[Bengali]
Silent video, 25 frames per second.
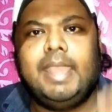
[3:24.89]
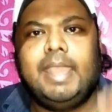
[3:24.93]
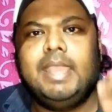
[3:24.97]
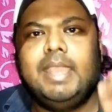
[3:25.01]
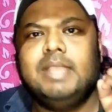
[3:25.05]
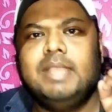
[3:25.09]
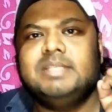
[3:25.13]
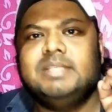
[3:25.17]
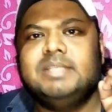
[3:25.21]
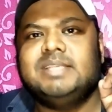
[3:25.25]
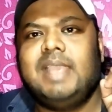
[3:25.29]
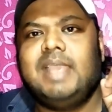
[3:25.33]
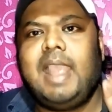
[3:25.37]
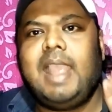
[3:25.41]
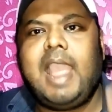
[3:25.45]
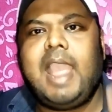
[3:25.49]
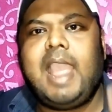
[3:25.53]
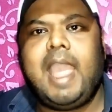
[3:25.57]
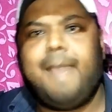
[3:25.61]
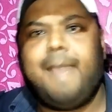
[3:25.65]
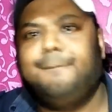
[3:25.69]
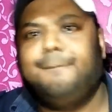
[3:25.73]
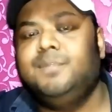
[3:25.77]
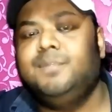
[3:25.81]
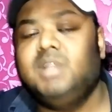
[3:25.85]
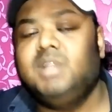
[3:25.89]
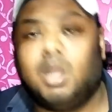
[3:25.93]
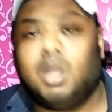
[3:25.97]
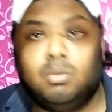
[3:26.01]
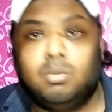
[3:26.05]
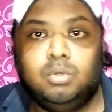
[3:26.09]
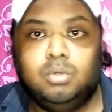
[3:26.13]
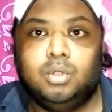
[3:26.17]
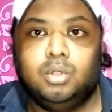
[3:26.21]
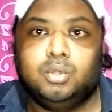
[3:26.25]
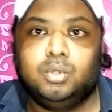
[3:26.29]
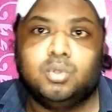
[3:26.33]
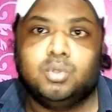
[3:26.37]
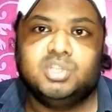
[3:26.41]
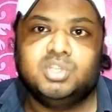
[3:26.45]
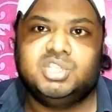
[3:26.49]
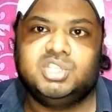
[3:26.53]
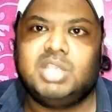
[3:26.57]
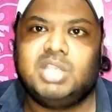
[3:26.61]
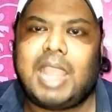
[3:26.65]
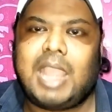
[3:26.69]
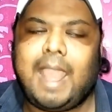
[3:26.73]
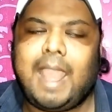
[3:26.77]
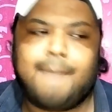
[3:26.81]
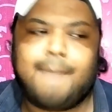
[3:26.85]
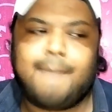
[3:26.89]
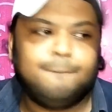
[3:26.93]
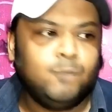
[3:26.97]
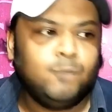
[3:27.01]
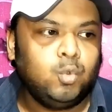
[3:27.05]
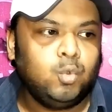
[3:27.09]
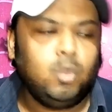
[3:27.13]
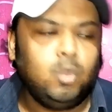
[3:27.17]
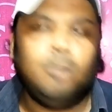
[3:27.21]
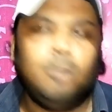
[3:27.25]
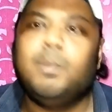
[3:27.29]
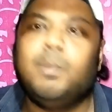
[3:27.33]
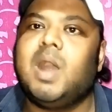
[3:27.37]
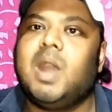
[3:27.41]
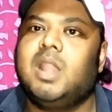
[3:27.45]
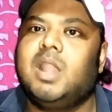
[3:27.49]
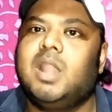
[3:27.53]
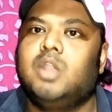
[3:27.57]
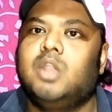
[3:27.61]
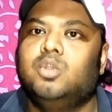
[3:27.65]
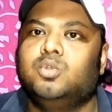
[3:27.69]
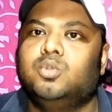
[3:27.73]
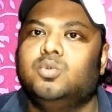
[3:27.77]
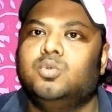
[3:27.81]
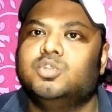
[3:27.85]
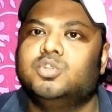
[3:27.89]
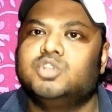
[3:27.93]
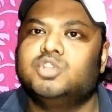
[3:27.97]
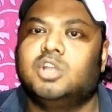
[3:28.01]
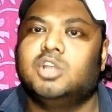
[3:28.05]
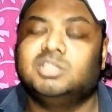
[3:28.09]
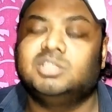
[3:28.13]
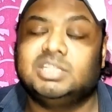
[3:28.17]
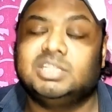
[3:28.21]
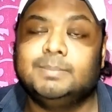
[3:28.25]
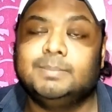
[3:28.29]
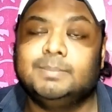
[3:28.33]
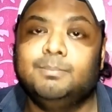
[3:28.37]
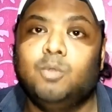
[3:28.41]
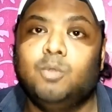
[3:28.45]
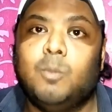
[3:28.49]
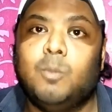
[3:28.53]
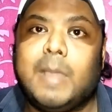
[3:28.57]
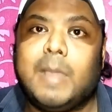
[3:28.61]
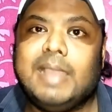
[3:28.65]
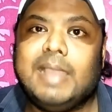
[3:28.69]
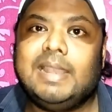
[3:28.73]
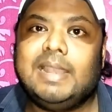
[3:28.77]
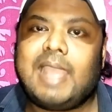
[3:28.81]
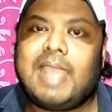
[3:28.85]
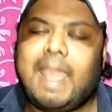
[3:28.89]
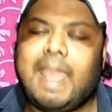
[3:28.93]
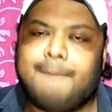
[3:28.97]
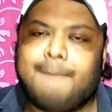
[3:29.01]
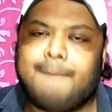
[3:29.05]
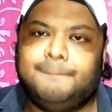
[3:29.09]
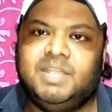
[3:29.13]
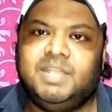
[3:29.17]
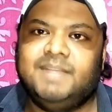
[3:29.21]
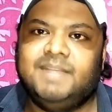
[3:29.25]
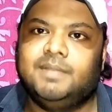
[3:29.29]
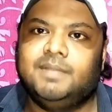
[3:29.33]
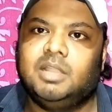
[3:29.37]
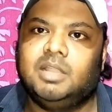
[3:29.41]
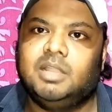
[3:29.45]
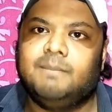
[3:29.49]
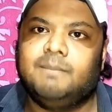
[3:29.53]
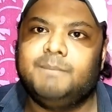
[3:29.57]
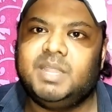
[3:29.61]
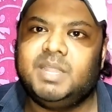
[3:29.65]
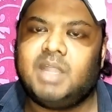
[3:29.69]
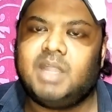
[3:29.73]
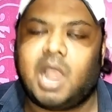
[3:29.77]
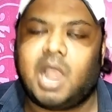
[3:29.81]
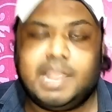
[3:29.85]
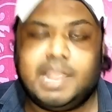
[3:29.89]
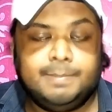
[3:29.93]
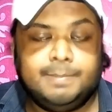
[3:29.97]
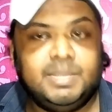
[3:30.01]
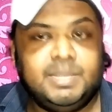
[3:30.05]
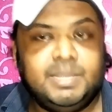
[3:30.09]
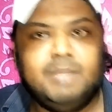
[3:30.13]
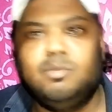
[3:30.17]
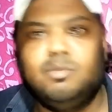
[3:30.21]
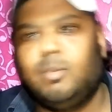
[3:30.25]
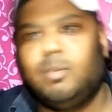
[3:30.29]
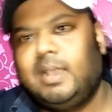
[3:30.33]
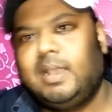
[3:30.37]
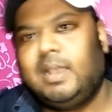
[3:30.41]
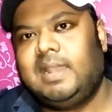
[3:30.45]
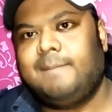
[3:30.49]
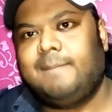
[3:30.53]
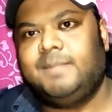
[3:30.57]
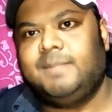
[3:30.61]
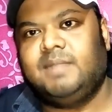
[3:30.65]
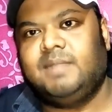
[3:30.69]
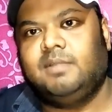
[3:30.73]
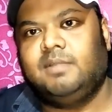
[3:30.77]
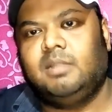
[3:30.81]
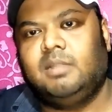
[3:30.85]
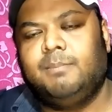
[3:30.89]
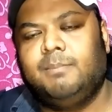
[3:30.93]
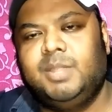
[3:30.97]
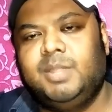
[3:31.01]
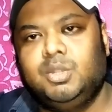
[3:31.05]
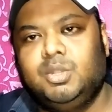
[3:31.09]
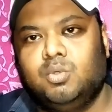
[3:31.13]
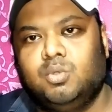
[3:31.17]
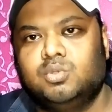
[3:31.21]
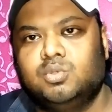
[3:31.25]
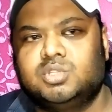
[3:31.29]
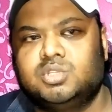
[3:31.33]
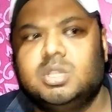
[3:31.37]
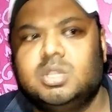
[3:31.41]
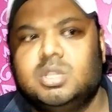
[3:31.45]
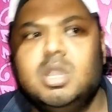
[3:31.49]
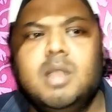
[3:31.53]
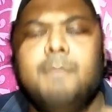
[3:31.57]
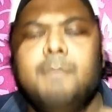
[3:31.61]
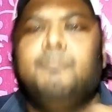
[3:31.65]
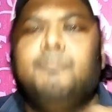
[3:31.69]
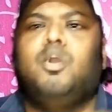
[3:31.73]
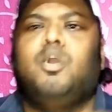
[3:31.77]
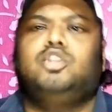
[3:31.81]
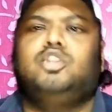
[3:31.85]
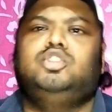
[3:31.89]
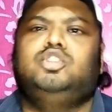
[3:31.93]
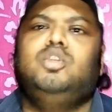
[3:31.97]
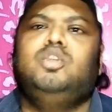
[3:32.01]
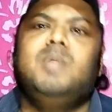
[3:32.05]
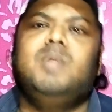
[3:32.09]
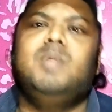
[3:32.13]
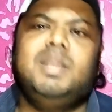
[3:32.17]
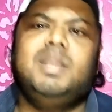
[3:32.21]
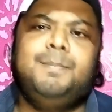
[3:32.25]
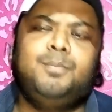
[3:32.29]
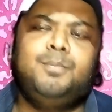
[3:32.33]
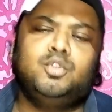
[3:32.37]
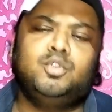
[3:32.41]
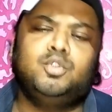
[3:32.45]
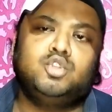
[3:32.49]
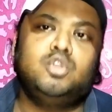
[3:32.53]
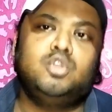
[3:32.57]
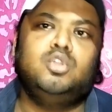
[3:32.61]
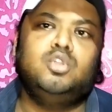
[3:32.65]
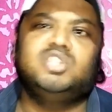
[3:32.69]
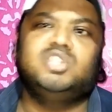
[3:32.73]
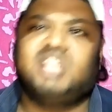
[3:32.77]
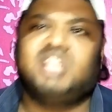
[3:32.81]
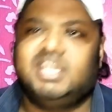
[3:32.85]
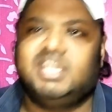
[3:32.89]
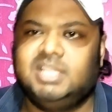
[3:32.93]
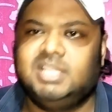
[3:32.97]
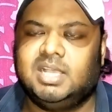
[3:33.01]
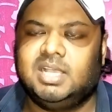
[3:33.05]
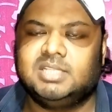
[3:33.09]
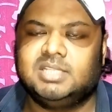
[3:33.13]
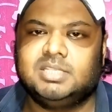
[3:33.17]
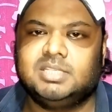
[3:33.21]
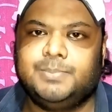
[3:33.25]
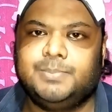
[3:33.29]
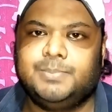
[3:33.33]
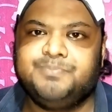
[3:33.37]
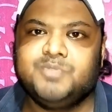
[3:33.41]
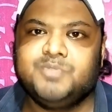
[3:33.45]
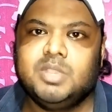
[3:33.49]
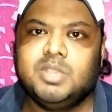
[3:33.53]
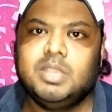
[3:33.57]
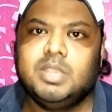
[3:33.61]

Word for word: এই যে অ্যাপ ডাউনলোড করছি অ্যাপগুলো বানানোর কোর্স অর্থাৎ মোবাইল অ্যাপ ডেভেলপমেন্ট হাইব্রিড মোবাইল অ্যাপ ডেভেলপমেন্ট কোর্স বর্তমানে প্রচণ্ড চাহিদা আছে